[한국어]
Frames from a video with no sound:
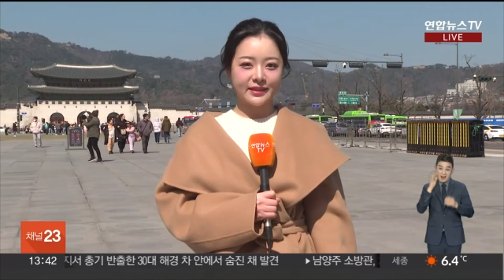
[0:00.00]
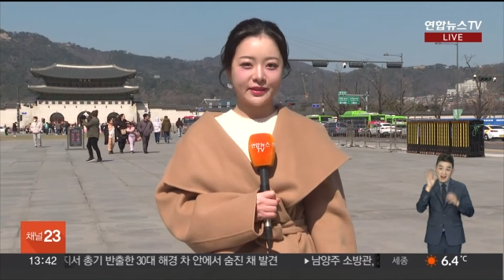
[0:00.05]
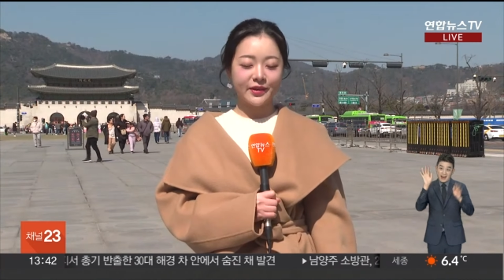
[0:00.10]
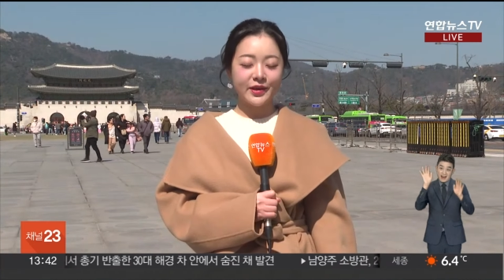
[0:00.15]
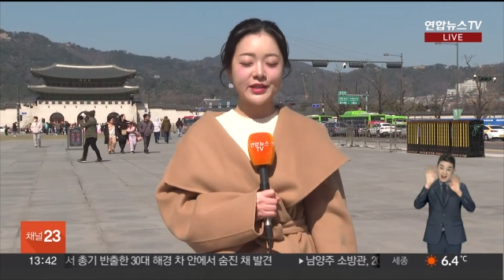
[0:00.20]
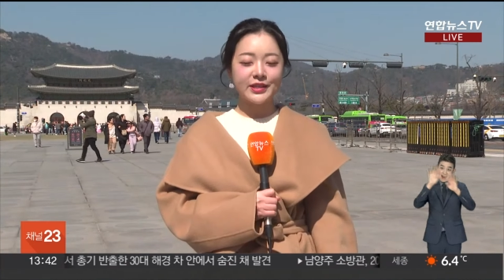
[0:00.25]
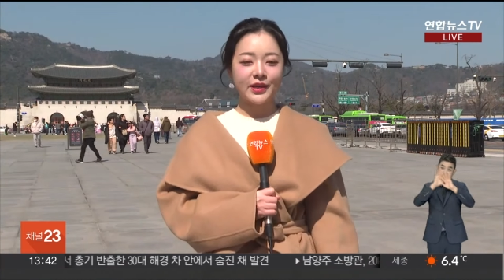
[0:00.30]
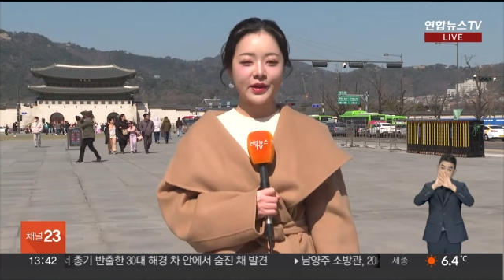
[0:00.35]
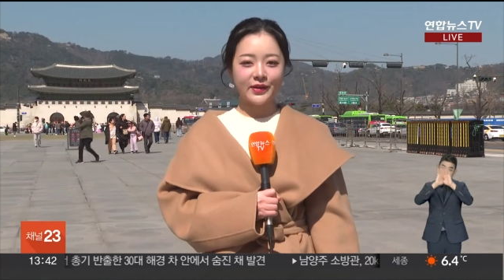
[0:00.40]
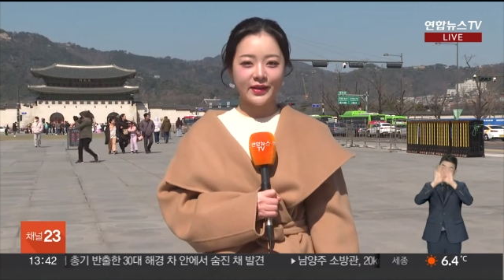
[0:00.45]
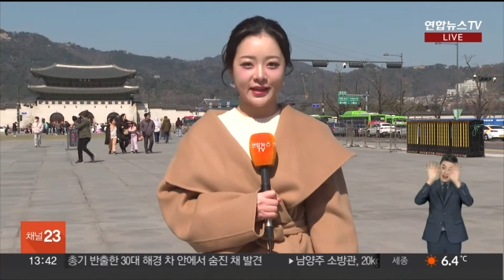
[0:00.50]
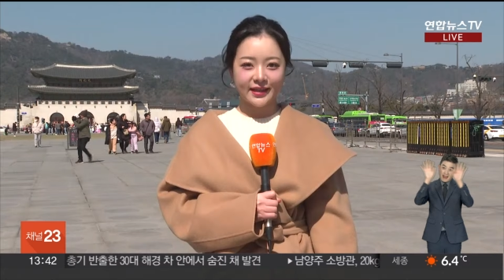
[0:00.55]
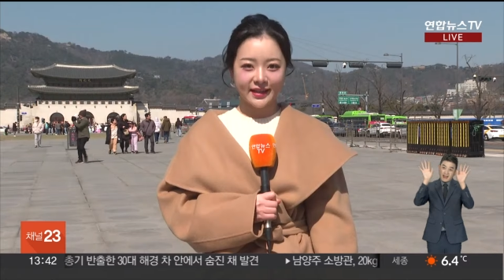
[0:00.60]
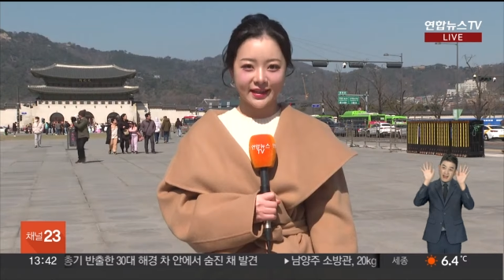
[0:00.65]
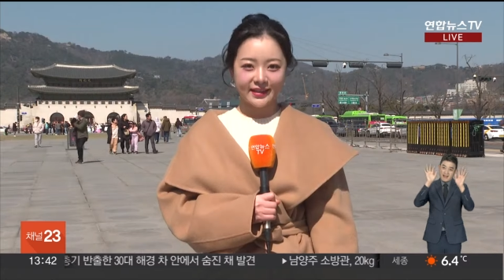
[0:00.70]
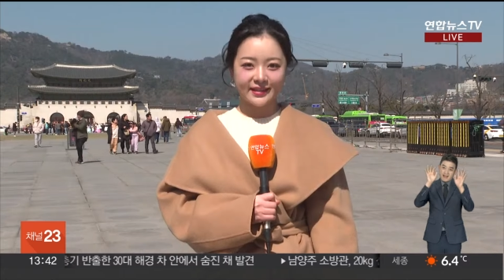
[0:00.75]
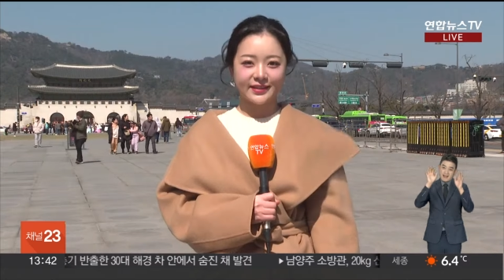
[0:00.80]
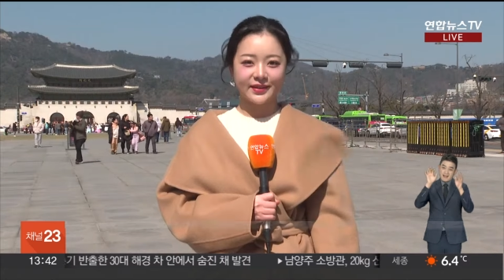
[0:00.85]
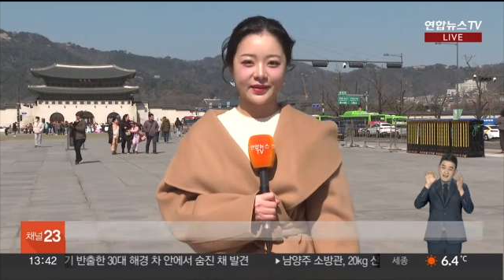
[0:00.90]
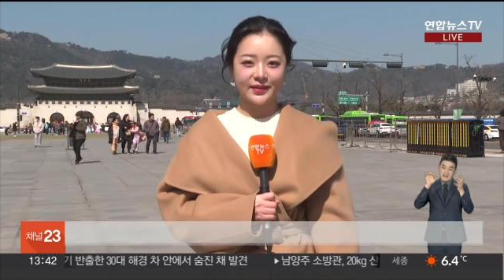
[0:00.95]
쾌청하게
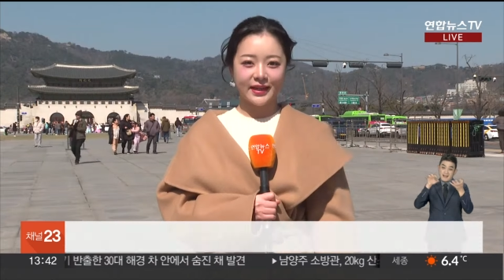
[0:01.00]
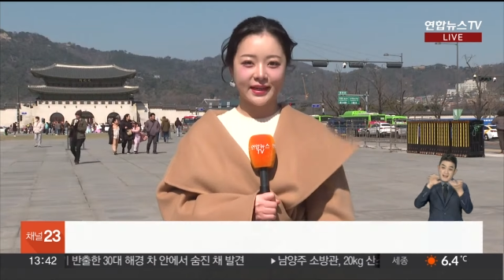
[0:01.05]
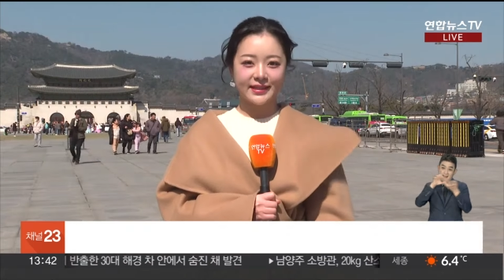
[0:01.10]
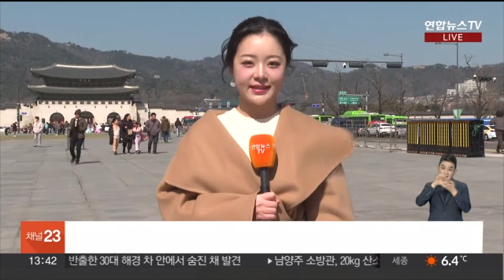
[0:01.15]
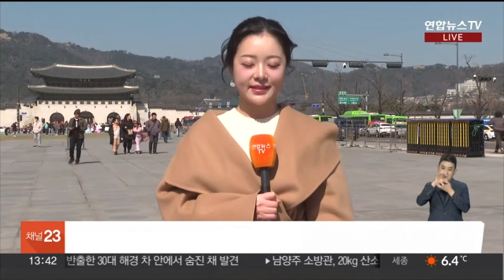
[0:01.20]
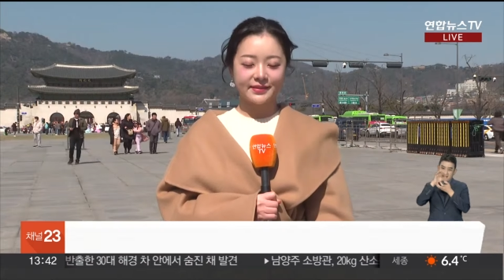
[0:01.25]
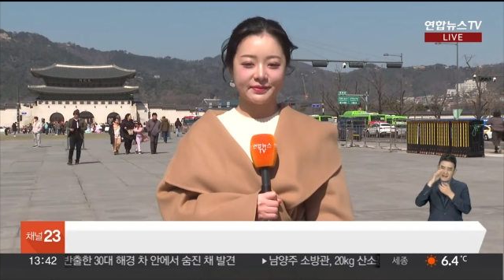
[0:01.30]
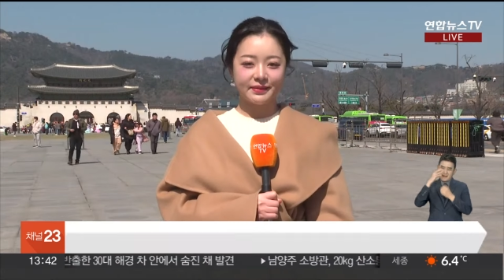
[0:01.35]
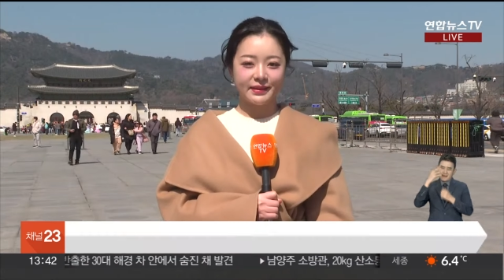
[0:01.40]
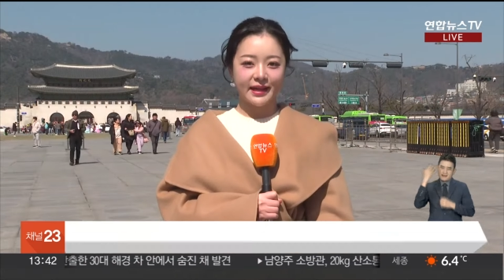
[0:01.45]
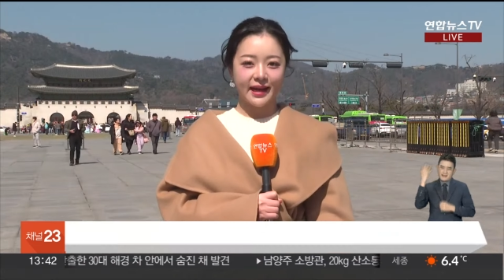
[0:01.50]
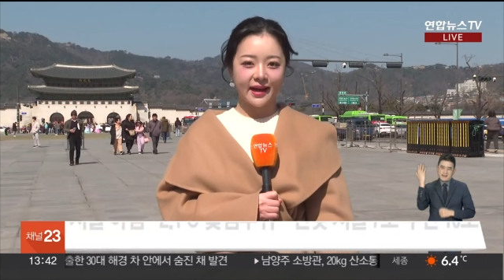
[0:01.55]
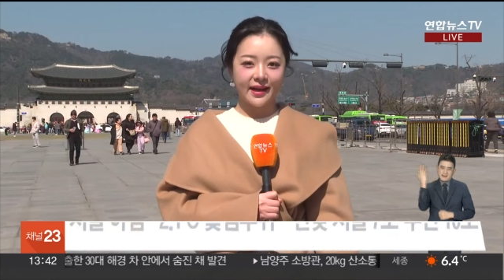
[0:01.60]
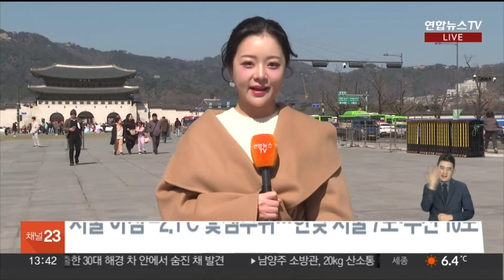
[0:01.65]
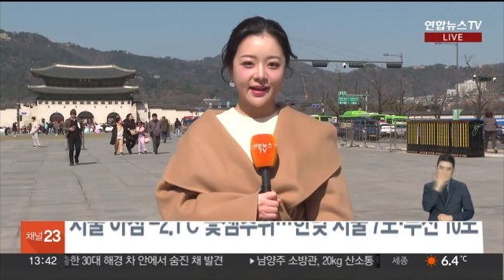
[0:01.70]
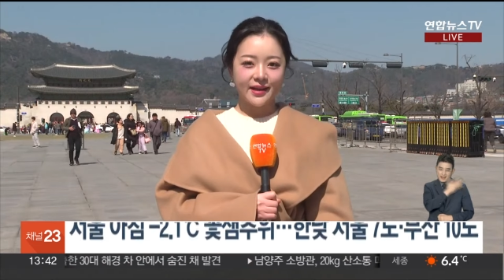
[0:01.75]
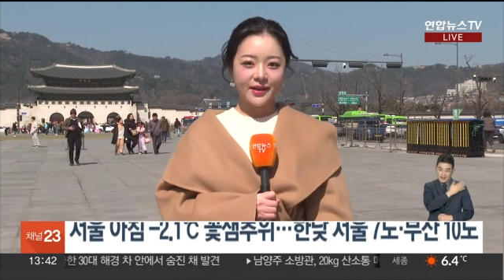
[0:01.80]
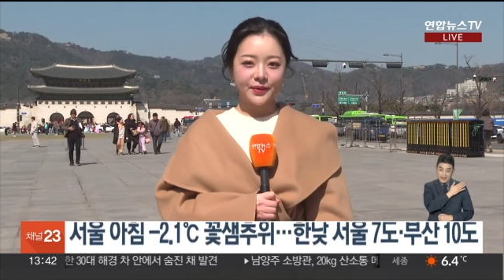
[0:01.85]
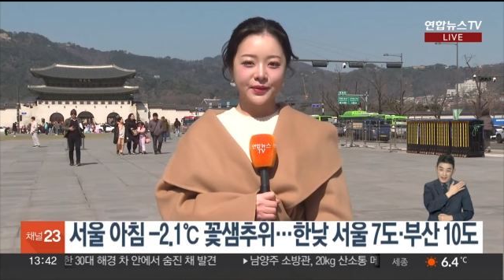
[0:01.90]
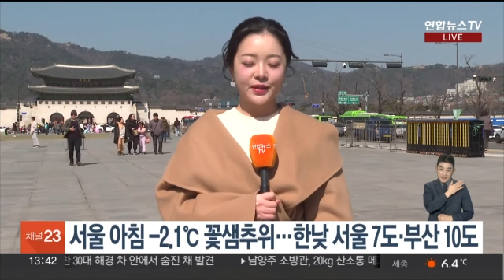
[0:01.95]
드러나 있습니다.
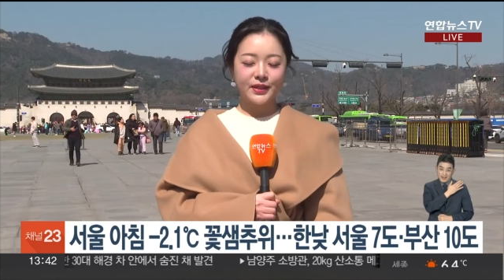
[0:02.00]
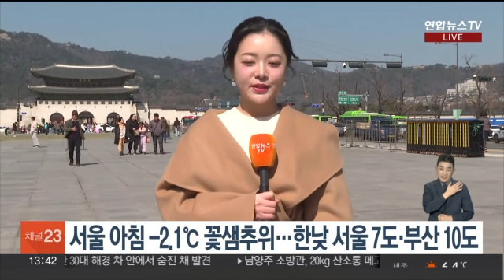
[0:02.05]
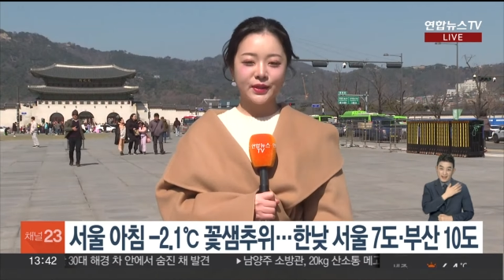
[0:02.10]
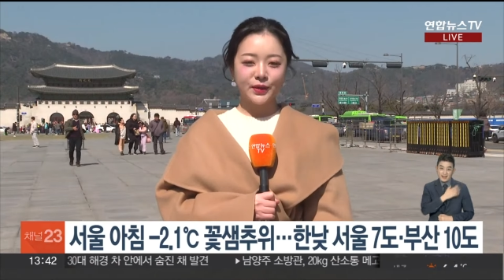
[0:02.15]
오늘